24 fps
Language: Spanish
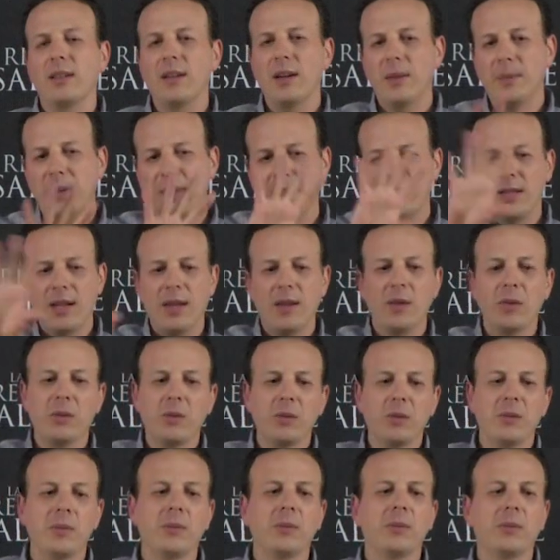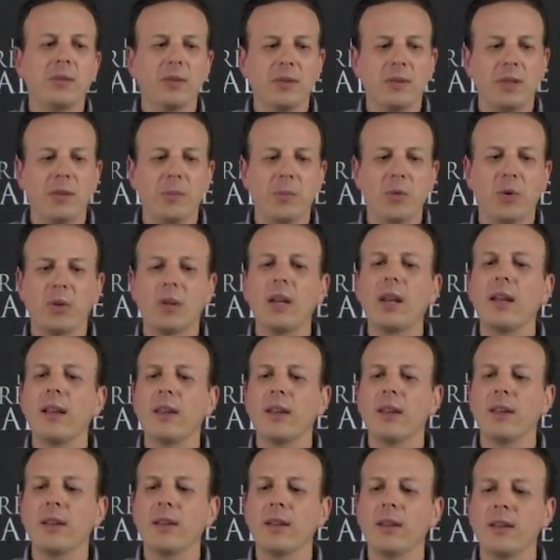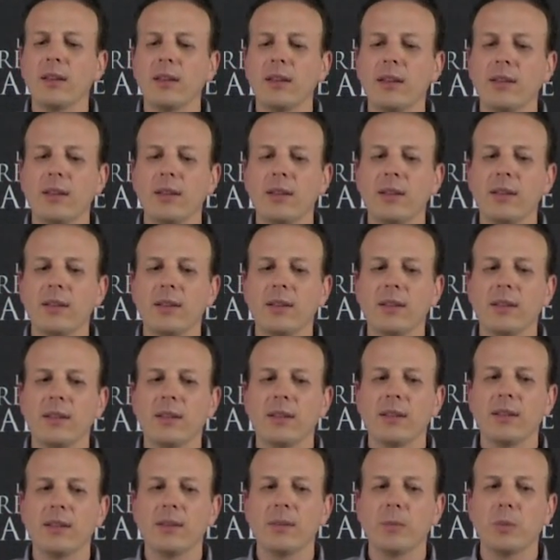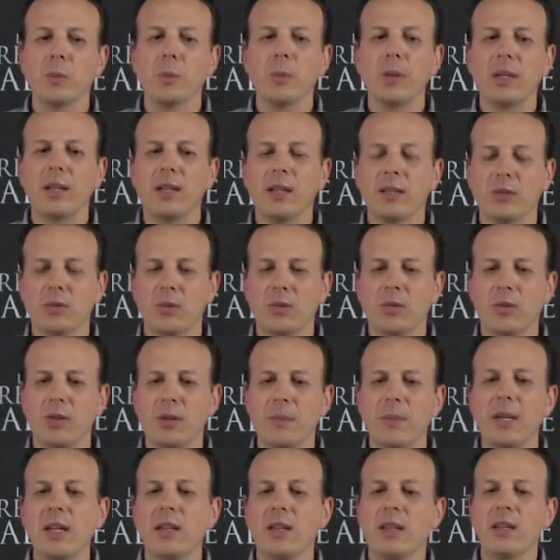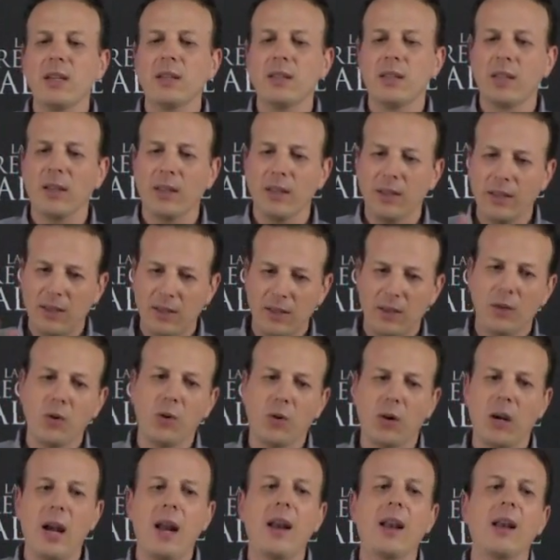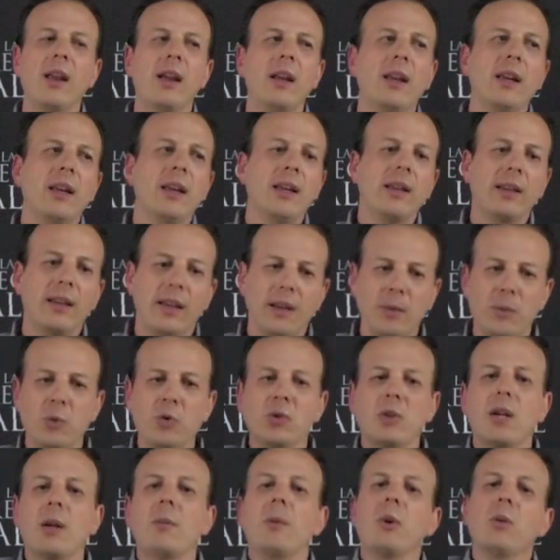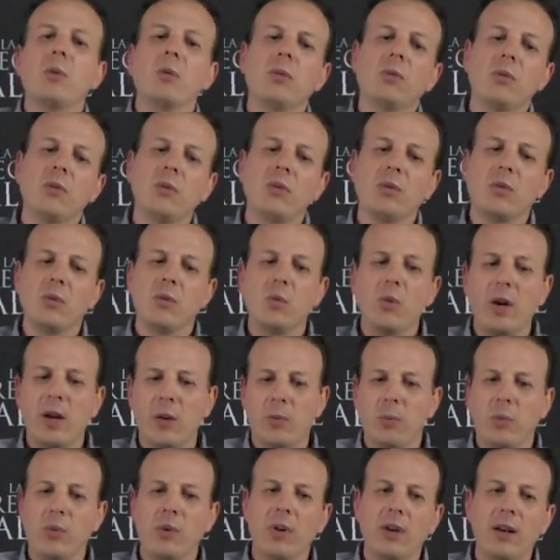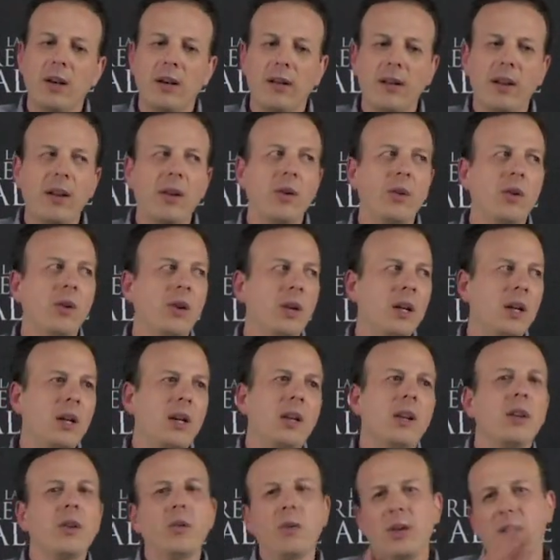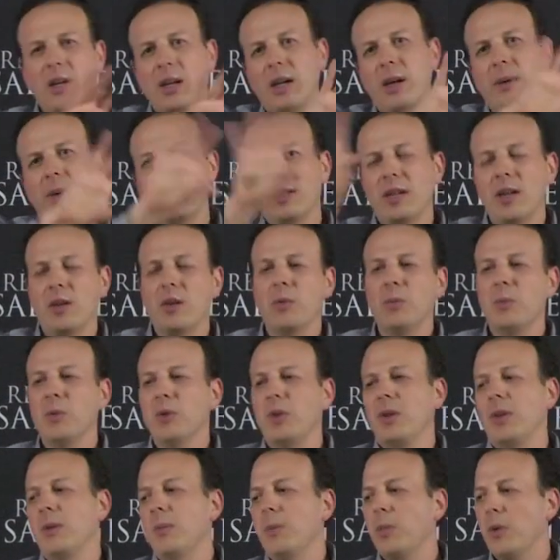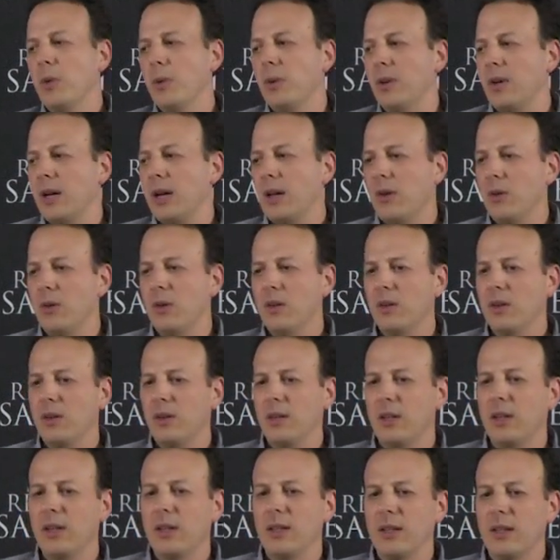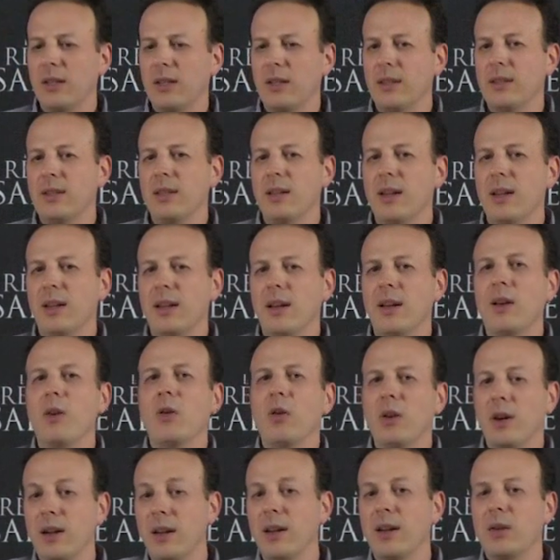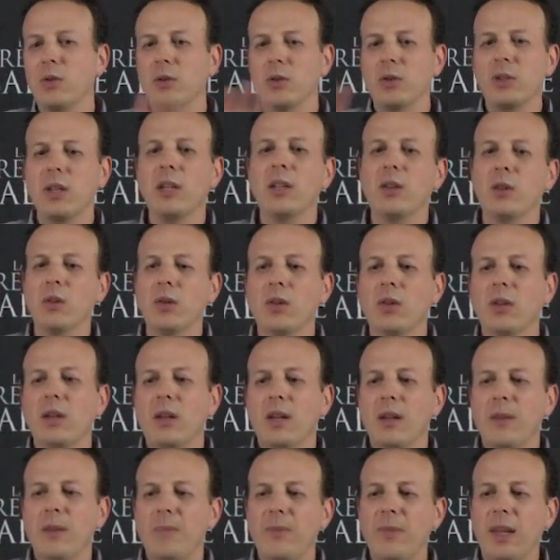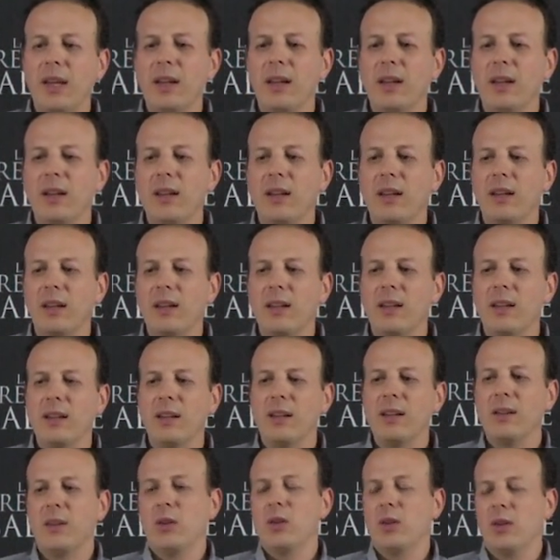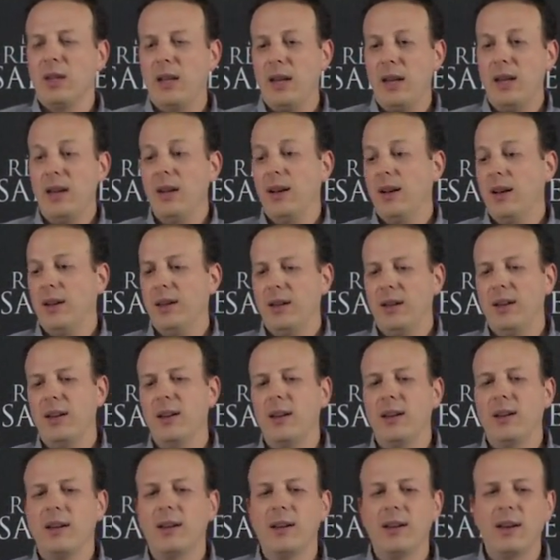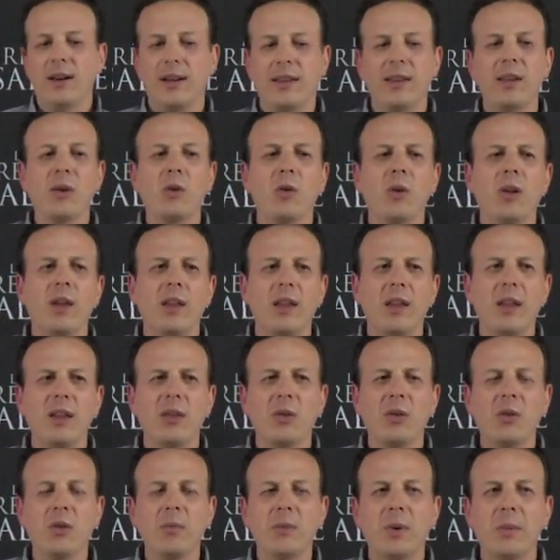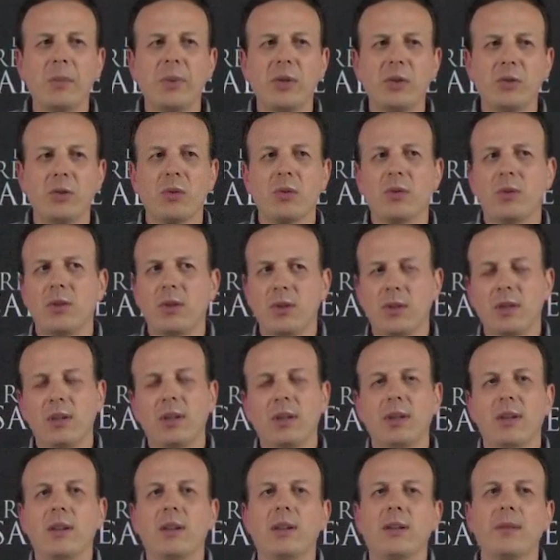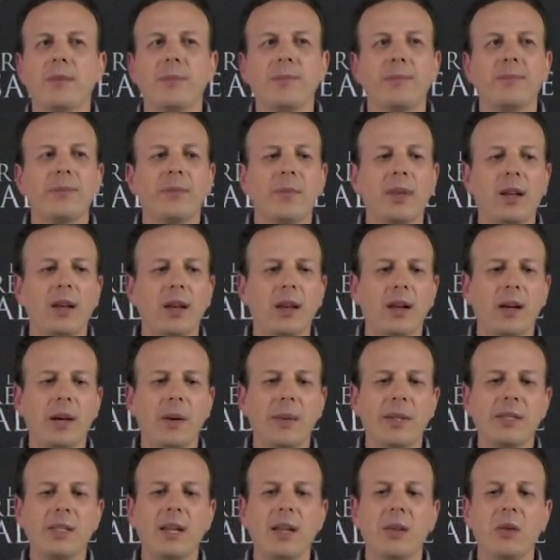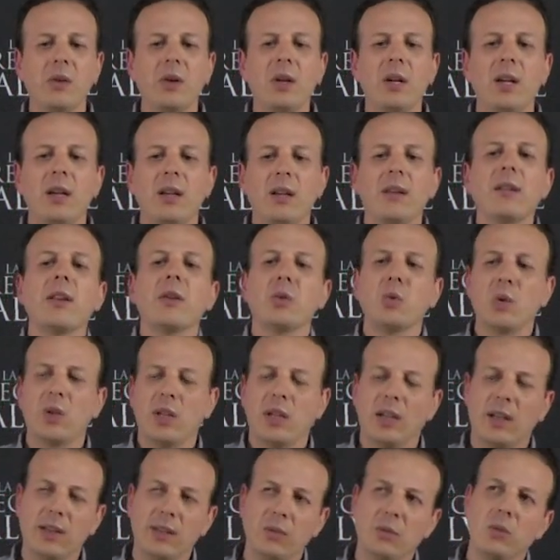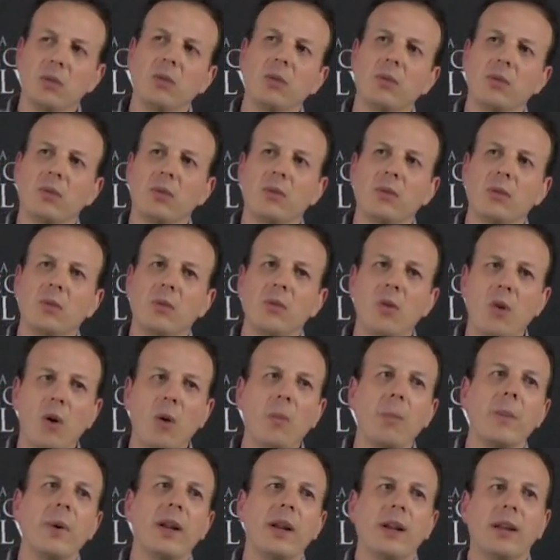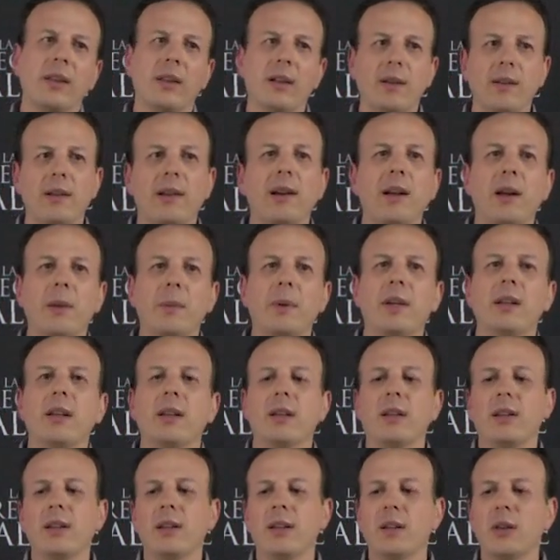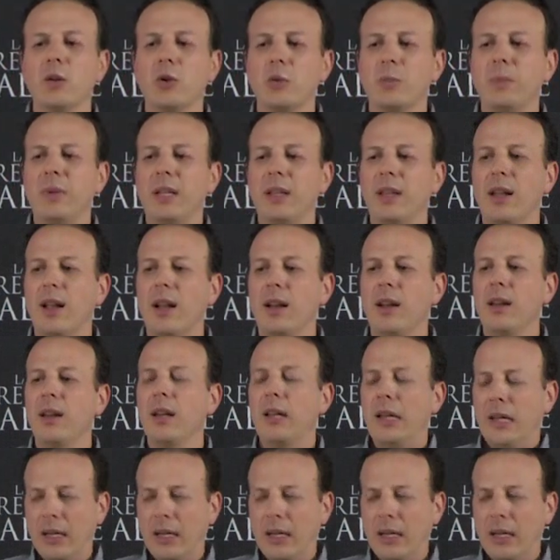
encabezado, esta portada de, de publicación amarillista local que mostraba un cuerpo en el río y un encabezado muy provocador que decía ahogan a Jotito. Eh, y entonces leí el, artículo de adentro, me impresionó el, encabezado. Resulta que es un, hombre que trabajaba en, el hospital